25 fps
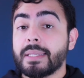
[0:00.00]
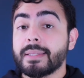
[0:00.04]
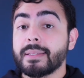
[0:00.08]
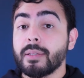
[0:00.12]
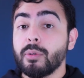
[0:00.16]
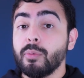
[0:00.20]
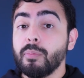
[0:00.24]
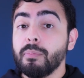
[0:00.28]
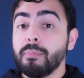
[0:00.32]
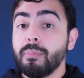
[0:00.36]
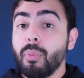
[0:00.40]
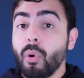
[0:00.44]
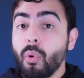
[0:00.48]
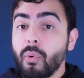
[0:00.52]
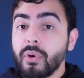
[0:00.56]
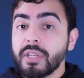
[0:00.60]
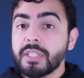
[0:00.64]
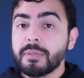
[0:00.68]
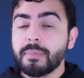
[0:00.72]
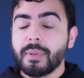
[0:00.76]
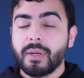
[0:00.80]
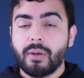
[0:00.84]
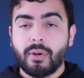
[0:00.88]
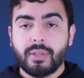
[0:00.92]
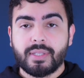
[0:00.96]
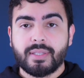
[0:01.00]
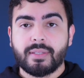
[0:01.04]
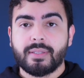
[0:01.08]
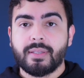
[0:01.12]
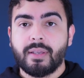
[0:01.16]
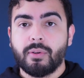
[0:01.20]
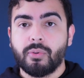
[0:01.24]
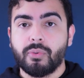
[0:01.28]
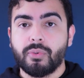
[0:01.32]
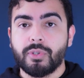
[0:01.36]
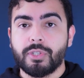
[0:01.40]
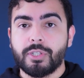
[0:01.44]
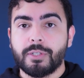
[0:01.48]
que são boas para a nossa
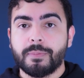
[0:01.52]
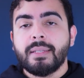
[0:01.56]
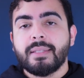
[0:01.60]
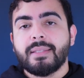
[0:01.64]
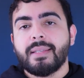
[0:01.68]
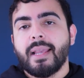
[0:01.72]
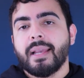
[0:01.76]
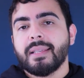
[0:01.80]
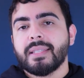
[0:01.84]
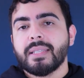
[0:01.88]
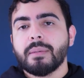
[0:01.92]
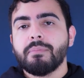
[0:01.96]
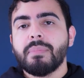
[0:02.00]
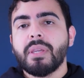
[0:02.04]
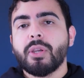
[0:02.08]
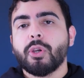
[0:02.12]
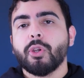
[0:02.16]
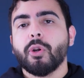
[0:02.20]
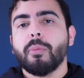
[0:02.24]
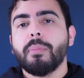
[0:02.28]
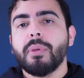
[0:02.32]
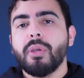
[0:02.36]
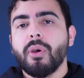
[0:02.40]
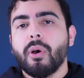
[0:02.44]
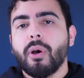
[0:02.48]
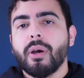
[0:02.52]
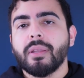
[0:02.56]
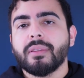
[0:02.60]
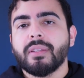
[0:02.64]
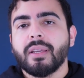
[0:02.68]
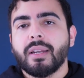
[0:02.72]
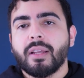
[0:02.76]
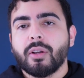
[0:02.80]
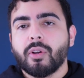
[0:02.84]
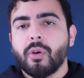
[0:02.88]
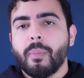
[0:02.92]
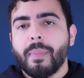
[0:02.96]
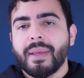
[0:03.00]
saúde. Se essa microbiota
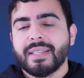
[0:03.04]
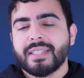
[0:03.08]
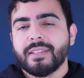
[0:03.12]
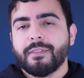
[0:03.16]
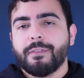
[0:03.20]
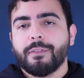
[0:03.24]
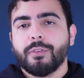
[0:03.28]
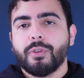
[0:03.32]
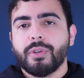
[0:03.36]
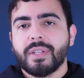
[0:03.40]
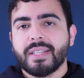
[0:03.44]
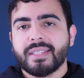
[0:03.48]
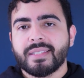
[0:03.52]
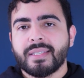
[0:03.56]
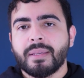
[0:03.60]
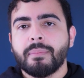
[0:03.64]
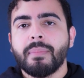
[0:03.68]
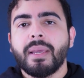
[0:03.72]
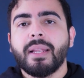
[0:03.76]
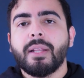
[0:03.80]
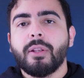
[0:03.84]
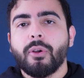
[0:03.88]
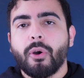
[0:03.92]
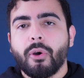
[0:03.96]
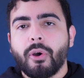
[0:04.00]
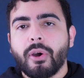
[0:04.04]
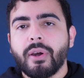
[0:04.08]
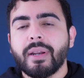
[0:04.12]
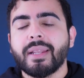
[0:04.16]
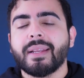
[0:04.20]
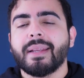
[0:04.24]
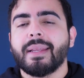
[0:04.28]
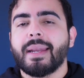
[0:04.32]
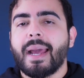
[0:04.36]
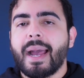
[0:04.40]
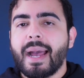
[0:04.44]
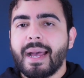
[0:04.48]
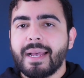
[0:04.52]
ela começa a florescer melhor
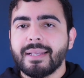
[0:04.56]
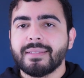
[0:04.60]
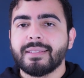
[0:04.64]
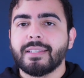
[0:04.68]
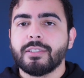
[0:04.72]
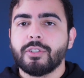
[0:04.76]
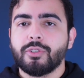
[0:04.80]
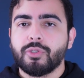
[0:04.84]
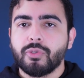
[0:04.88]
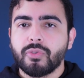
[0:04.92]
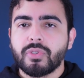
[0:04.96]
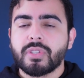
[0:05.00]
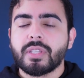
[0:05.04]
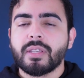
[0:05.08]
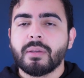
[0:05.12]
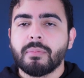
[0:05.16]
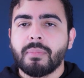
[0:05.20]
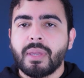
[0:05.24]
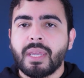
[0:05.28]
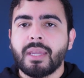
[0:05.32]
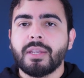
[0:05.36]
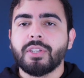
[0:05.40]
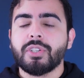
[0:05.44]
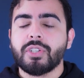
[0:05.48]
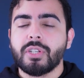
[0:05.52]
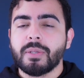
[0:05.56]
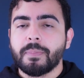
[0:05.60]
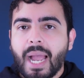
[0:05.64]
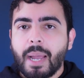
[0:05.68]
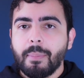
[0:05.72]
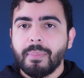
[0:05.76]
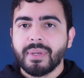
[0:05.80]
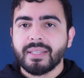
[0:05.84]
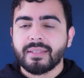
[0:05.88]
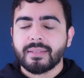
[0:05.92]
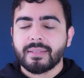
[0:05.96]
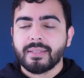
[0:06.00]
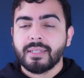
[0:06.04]
graças justamente à
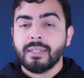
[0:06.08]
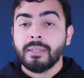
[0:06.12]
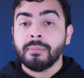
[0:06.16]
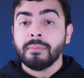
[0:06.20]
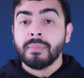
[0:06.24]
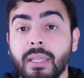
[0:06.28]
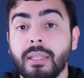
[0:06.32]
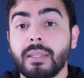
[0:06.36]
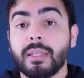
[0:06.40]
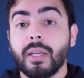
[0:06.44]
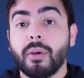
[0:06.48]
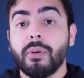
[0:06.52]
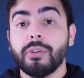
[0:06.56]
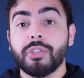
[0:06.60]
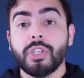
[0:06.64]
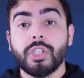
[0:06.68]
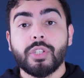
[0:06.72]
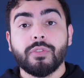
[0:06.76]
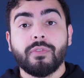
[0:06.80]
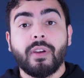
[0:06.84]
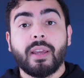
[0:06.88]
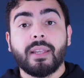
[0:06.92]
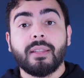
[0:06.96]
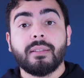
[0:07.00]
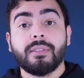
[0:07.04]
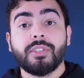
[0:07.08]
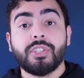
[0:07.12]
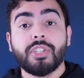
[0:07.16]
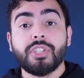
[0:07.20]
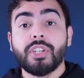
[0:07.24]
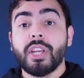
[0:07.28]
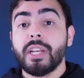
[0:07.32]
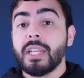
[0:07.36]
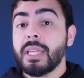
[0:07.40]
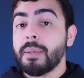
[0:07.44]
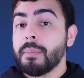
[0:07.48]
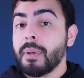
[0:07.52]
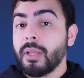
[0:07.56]
maçã, então a gente vai
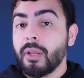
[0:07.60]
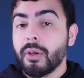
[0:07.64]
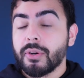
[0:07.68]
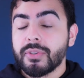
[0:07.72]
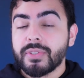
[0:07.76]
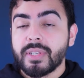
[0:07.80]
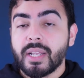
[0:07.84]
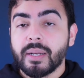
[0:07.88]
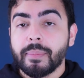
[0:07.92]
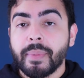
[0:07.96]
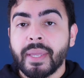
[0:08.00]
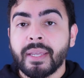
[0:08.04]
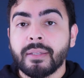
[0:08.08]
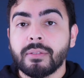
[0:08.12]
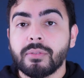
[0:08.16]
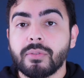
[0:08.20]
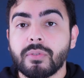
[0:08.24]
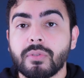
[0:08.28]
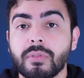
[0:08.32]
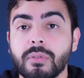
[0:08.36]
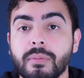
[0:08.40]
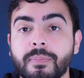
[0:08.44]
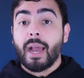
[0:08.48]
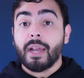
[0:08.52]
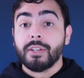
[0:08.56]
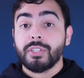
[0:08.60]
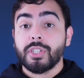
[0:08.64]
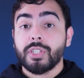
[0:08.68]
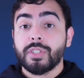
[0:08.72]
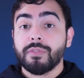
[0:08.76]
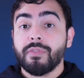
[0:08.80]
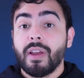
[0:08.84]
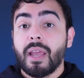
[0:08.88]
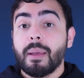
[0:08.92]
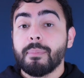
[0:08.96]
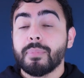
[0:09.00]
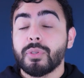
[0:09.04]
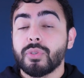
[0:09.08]
digerir melhor os alimentos, a gente
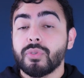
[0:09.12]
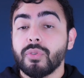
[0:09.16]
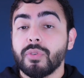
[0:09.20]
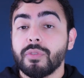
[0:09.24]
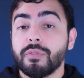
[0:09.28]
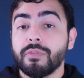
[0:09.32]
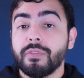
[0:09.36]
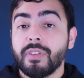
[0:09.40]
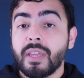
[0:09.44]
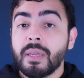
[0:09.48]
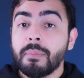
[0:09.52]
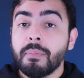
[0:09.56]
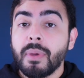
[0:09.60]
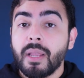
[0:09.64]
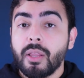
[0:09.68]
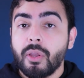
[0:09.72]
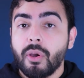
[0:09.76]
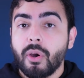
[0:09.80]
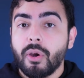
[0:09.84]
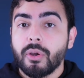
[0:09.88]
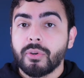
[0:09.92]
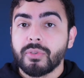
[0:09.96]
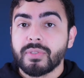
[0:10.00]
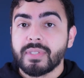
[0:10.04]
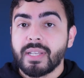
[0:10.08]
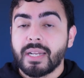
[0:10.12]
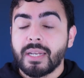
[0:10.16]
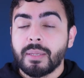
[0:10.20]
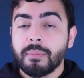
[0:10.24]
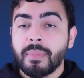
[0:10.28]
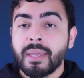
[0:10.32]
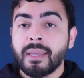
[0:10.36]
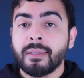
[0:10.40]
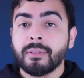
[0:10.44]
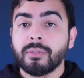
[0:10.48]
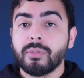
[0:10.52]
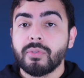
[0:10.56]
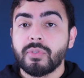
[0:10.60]
vai absorver melhor os
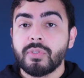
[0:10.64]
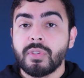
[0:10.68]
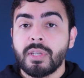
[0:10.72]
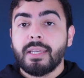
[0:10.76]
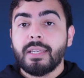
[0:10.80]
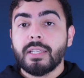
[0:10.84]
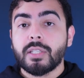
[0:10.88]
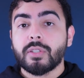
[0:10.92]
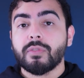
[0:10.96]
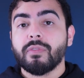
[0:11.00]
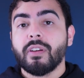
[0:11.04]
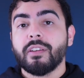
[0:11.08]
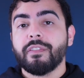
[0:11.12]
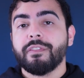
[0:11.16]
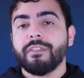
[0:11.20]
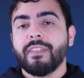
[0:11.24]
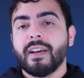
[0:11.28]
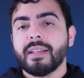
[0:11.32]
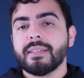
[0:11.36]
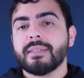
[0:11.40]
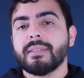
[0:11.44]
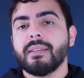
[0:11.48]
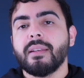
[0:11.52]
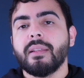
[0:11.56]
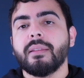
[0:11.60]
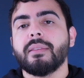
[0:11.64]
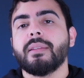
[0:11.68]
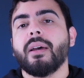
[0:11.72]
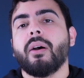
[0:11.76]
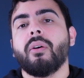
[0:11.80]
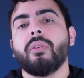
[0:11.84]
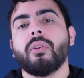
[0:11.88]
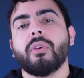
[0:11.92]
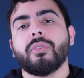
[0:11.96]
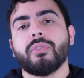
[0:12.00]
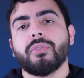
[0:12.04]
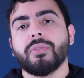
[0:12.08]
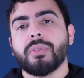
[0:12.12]
alimentos e isso vai facilitar
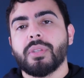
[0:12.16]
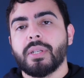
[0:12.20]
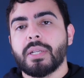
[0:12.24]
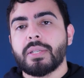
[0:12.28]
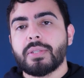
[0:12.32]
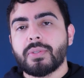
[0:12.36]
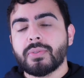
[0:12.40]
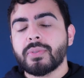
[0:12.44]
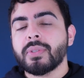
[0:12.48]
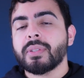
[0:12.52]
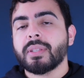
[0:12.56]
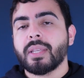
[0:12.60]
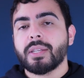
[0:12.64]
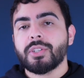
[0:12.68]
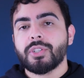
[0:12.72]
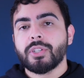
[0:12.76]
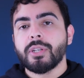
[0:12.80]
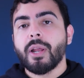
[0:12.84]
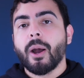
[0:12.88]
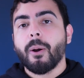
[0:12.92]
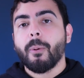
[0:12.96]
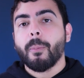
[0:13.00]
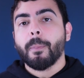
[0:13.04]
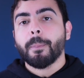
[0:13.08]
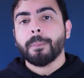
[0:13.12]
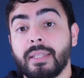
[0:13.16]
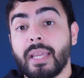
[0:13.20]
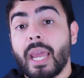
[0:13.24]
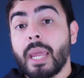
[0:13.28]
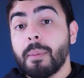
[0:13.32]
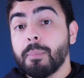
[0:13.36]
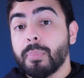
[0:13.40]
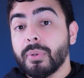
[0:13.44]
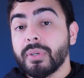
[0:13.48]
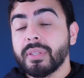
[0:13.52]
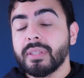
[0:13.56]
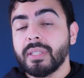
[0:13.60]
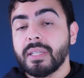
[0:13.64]
o nosso trânsito intestinal. E é
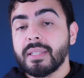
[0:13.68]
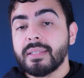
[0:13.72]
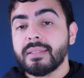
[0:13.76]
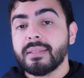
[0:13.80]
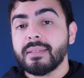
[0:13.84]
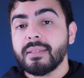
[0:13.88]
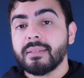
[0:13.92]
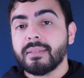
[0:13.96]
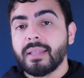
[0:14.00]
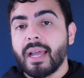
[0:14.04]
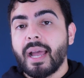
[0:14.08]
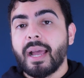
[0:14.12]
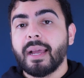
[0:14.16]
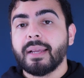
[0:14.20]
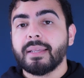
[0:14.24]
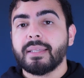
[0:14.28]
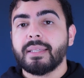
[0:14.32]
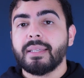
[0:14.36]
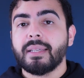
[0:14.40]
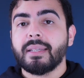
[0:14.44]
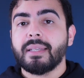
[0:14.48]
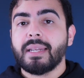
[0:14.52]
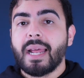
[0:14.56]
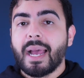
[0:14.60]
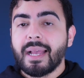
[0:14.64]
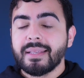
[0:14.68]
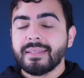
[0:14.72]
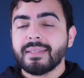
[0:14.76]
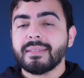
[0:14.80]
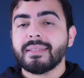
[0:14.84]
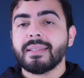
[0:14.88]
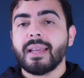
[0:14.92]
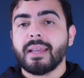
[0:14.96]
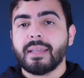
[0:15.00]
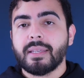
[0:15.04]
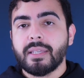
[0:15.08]
importante citar que graças a